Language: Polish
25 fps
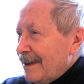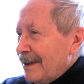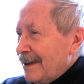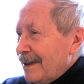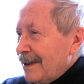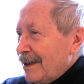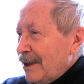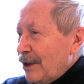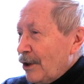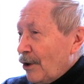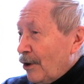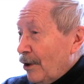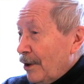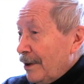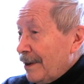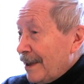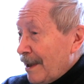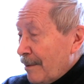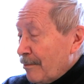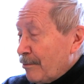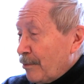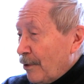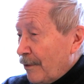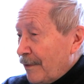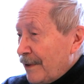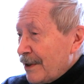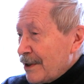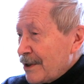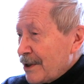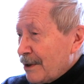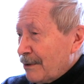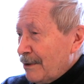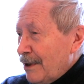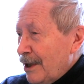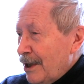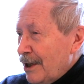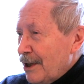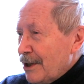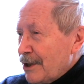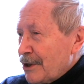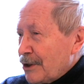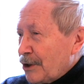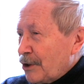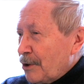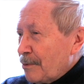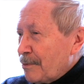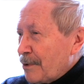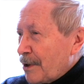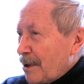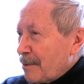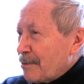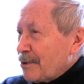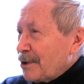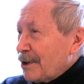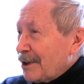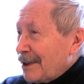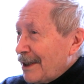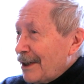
i on nam powiedział, że dopiero przy